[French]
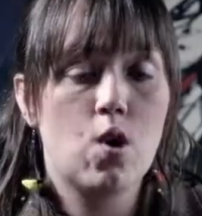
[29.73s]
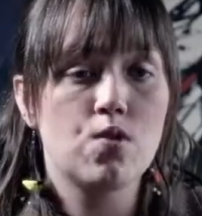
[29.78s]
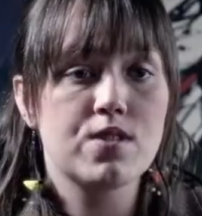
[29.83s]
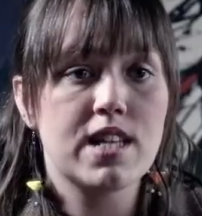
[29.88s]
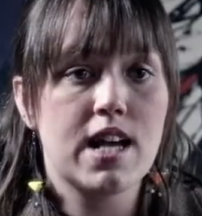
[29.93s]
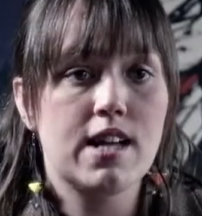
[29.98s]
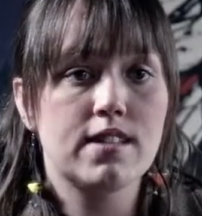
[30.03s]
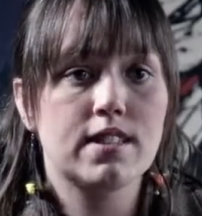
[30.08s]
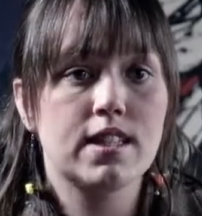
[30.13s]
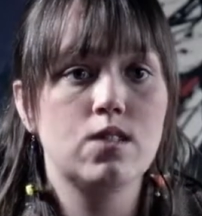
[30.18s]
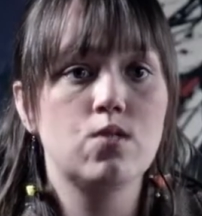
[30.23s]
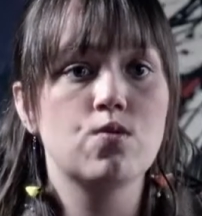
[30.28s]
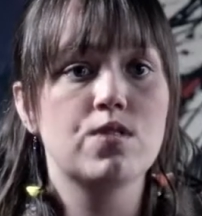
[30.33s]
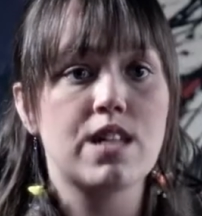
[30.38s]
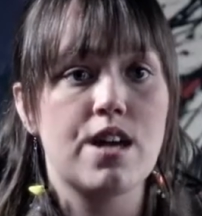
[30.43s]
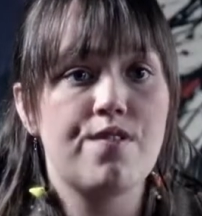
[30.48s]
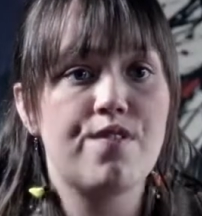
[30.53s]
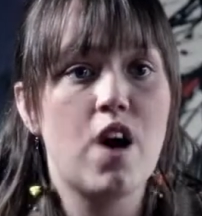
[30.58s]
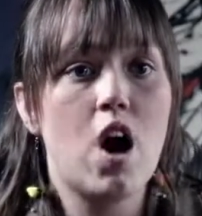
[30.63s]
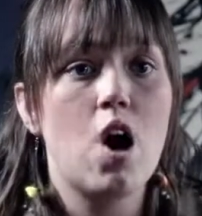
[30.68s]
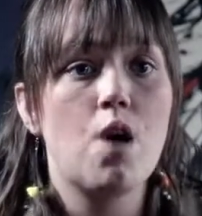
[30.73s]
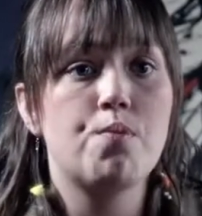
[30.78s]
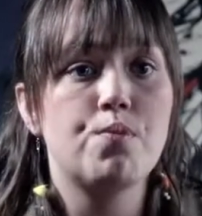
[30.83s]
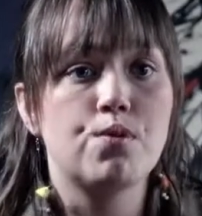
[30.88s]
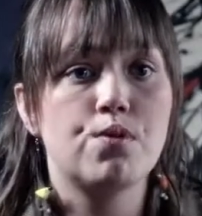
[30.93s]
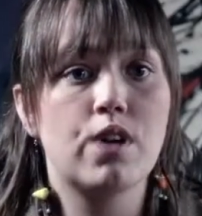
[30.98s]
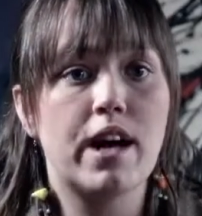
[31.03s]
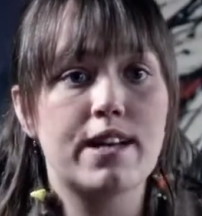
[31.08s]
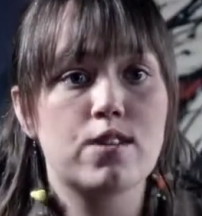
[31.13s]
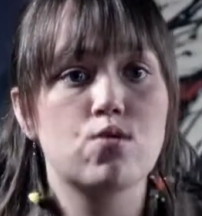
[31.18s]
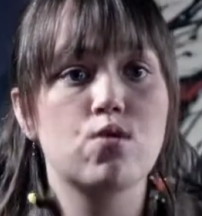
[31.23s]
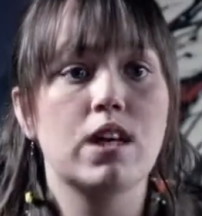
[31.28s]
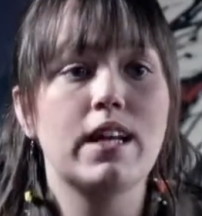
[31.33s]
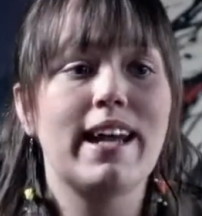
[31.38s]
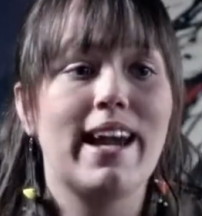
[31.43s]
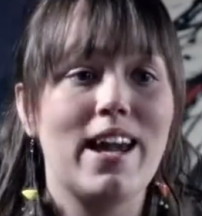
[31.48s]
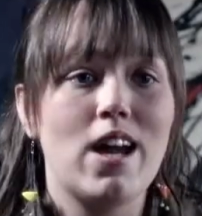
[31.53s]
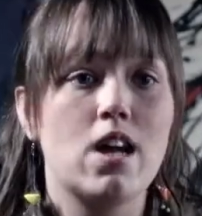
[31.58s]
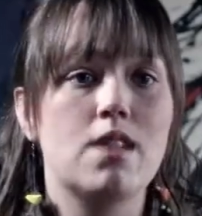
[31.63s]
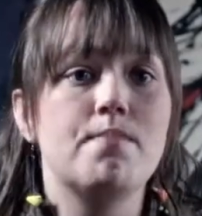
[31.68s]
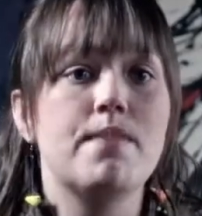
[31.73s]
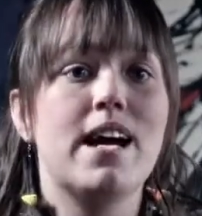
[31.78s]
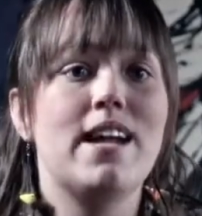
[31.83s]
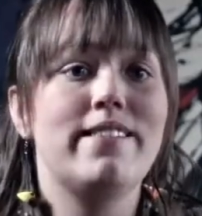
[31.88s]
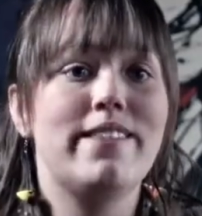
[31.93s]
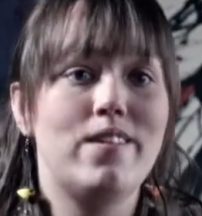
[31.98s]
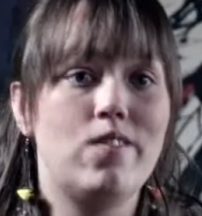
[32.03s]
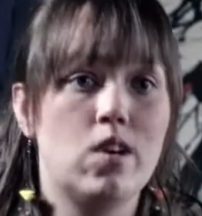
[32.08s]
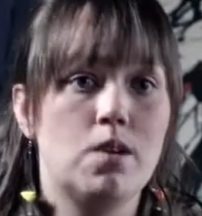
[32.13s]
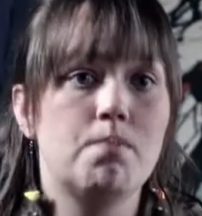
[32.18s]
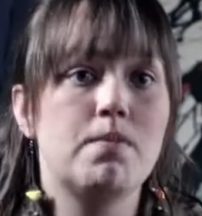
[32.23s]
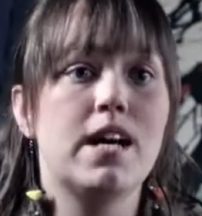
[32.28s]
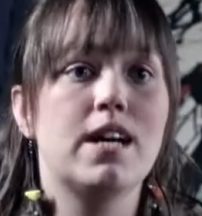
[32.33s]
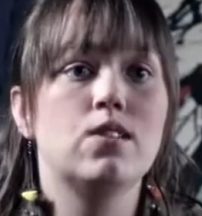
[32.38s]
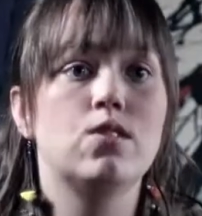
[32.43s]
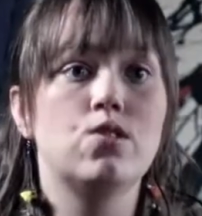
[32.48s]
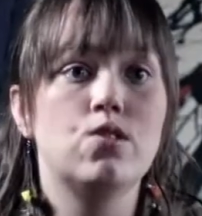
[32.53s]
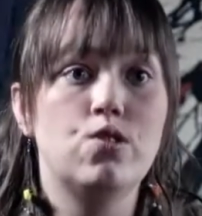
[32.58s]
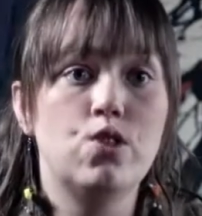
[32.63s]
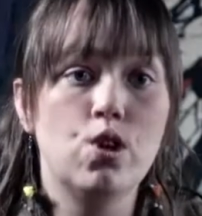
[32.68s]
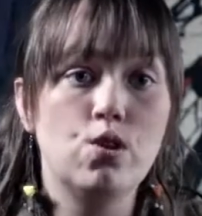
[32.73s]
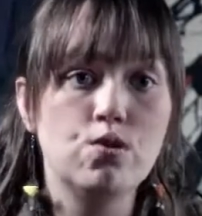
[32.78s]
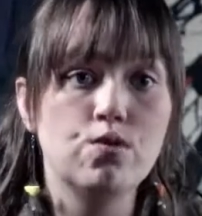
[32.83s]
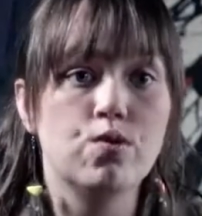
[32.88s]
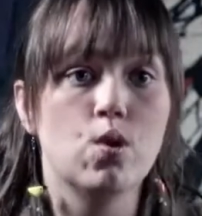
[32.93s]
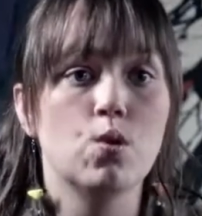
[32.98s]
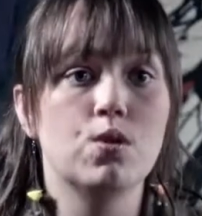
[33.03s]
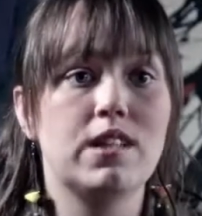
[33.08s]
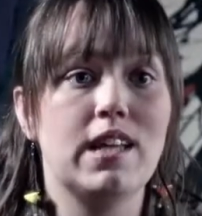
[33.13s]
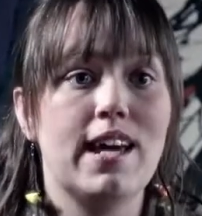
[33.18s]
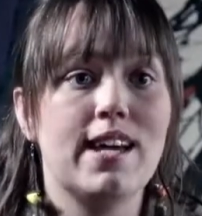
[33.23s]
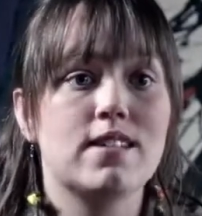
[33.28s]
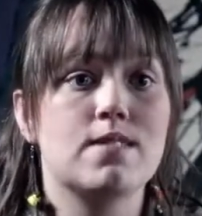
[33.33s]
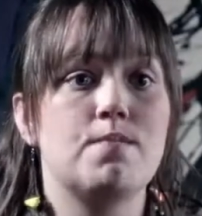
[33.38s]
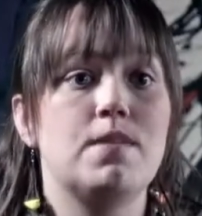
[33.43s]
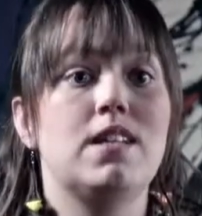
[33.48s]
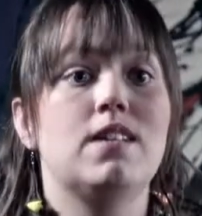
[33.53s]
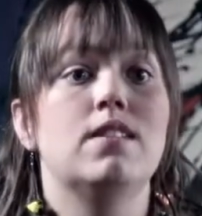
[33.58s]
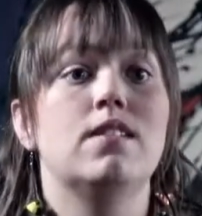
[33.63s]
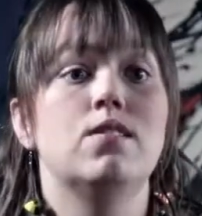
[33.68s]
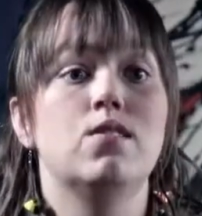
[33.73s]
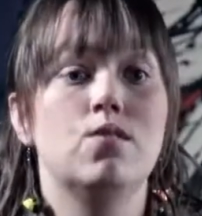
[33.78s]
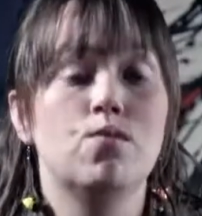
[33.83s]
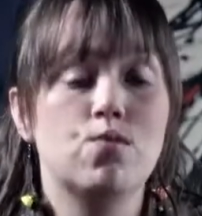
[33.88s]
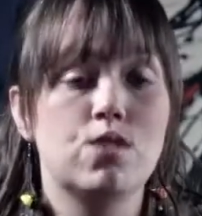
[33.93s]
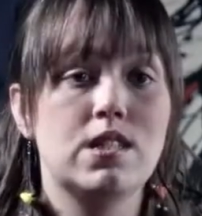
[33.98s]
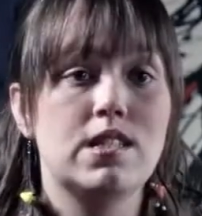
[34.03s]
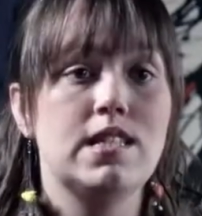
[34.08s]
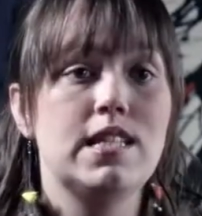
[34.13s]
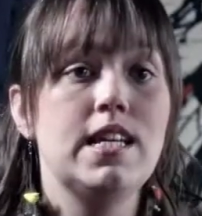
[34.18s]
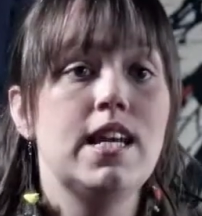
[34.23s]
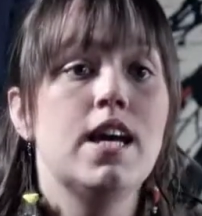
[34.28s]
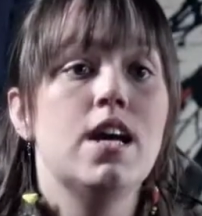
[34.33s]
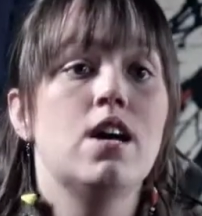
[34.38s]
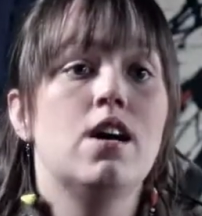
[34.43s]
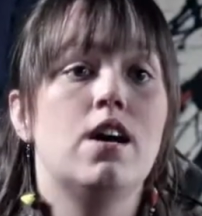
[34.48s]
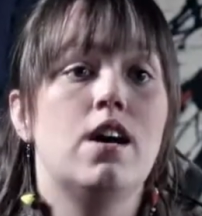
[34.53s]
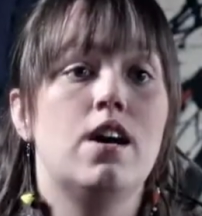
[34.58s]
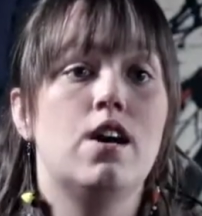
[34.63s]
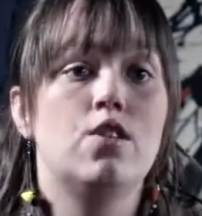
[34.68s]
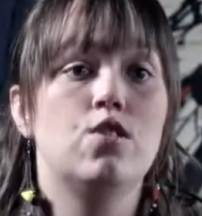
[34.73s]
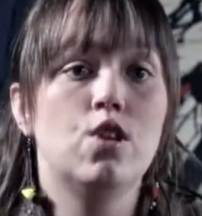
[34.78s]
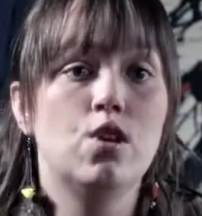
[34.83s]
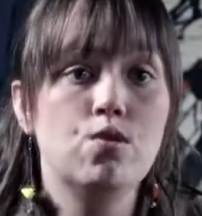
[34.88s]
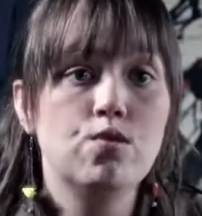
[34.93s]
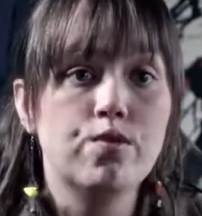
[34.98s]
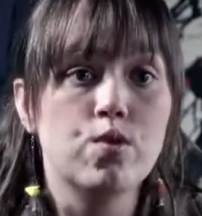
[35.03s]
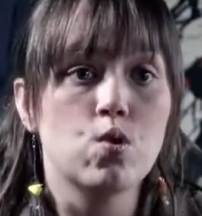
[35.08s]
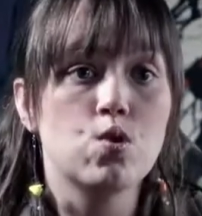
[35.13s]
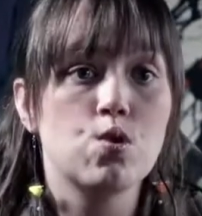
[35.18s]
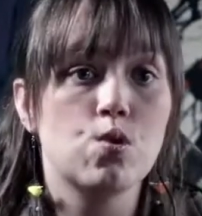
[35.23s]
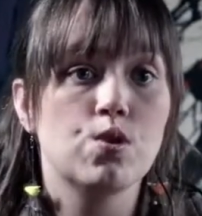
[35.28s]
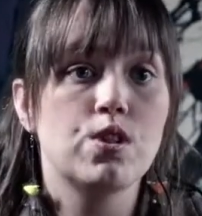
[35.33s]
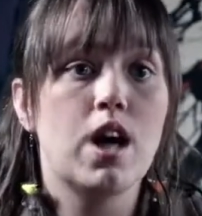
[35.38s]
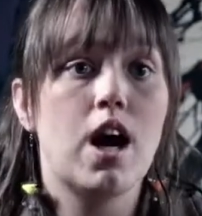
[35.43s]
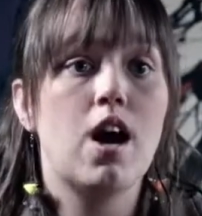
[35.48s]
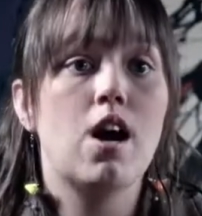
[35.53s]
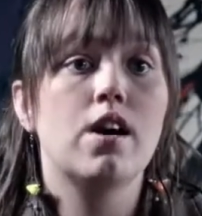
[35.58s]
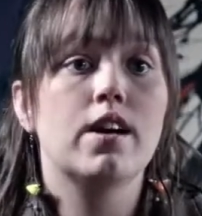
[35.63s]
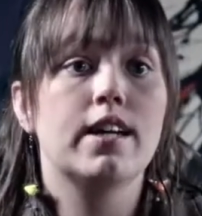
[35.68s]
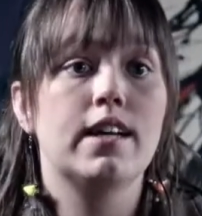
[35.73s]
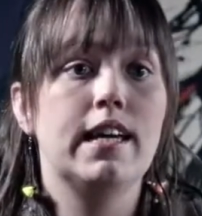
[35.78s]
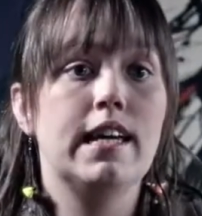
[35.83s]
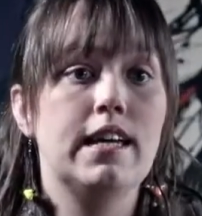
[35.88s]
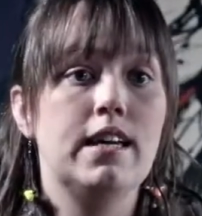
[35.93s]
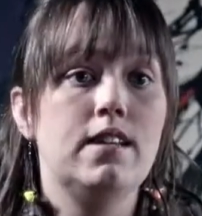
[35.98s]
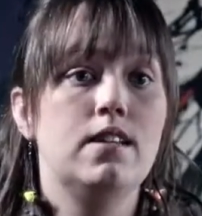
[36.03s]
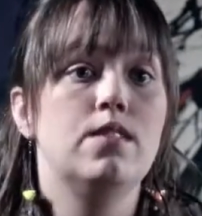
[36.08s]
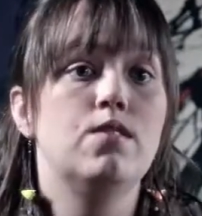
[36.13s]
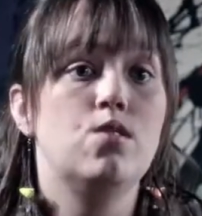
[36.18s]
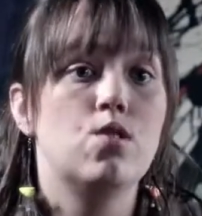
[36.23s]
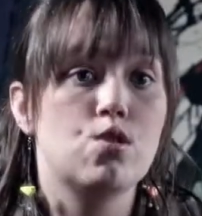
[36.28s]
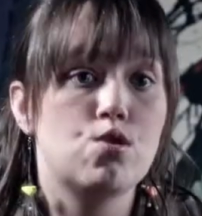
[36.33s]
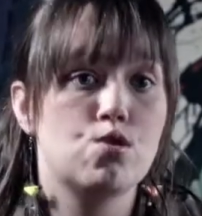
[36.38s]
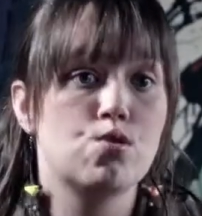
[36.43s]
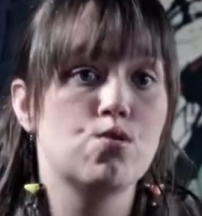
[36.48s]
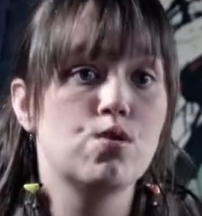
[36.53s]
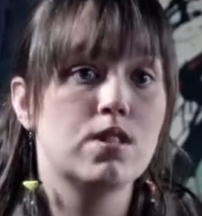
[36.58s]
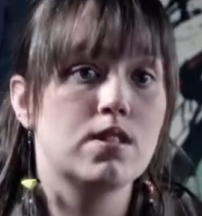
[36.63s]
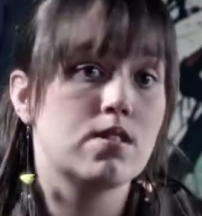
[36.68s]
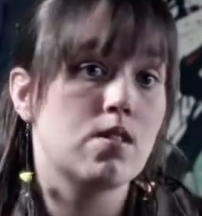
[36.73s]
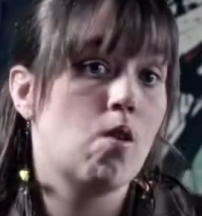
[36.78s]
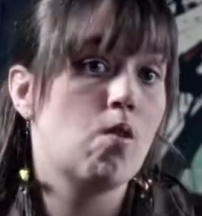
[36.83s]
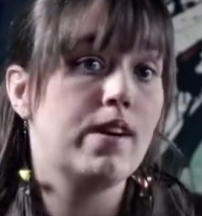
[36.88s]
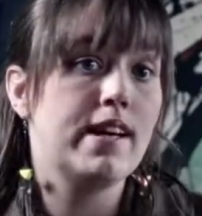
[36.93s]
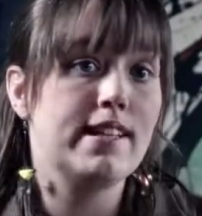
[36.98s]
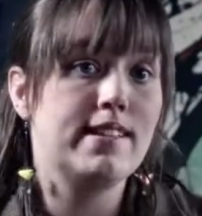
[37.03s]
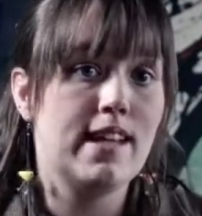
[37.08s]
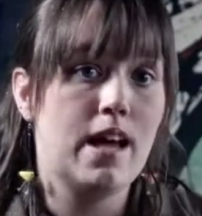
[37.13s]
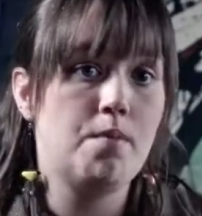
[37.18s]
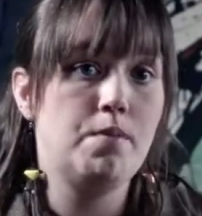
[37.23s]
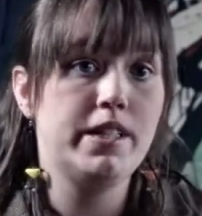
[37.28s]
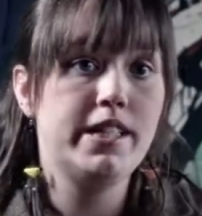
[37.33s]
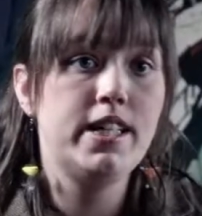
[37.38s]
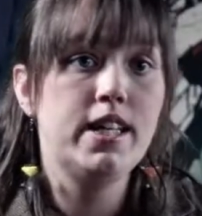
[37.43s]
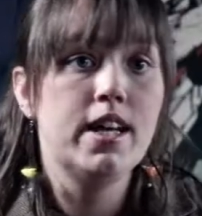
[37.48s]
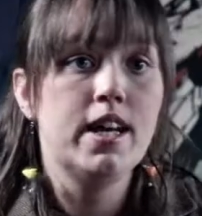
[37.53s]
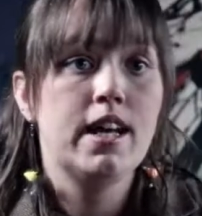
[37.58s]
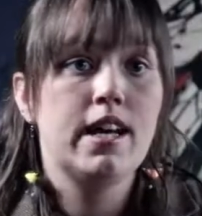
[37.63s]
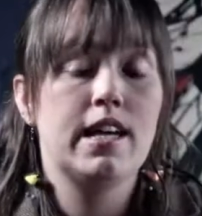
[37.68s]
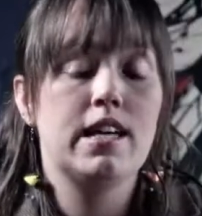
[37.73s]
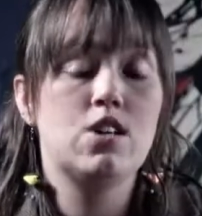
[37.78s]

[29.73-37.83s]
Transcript: concentrer nos efforts pour assurer le rayonnement, le développement de nouveaux textes, mais aussi euh, de nouveaux auteurs et de ceux qui sont établis,